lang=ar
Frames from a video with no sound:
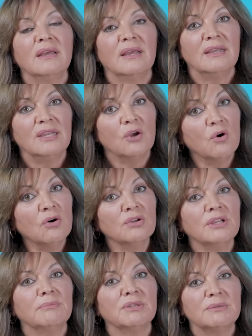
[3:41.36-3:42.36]
اللي
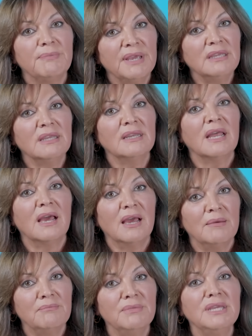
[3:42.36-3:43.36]
هون بتبين
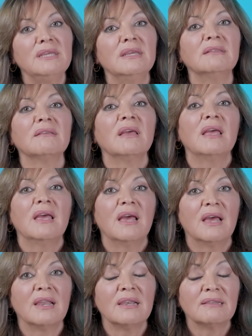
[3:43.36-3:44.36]
أهمية
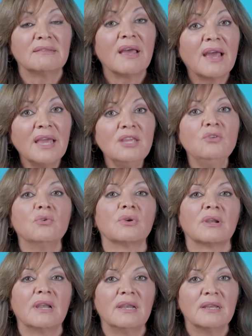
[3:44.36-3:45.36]
التغير
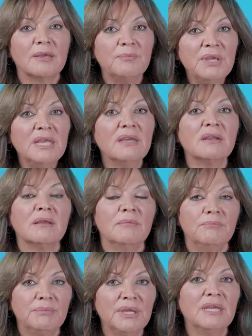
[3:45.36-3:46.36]
الكبير
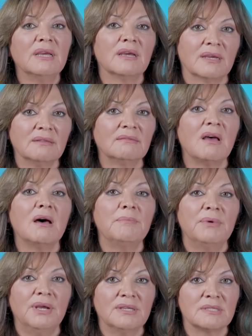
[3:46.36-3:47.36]
بخطاب
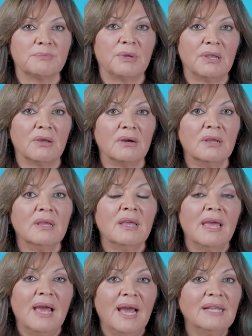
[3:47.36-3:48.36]
حزب الله
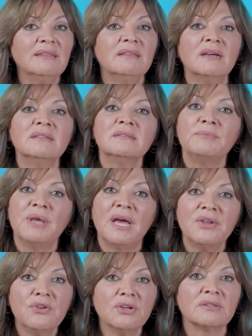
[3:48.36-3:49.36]
حدد
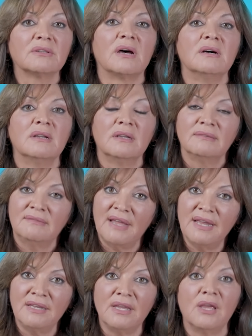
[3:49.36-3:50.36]
بهالنقطة
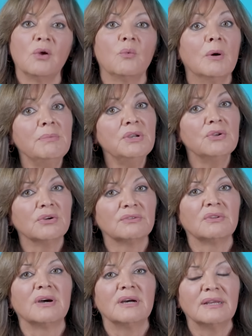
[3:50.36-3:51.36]
الثانية
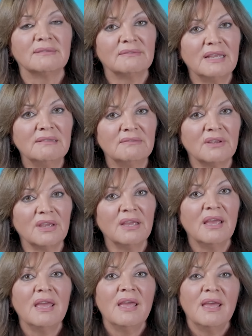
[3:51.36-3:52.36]
وبالنقطة الثالثة
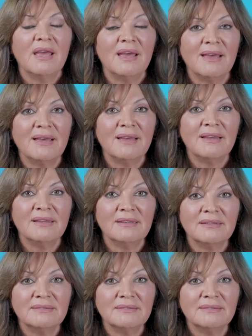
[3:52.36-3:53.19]
آه،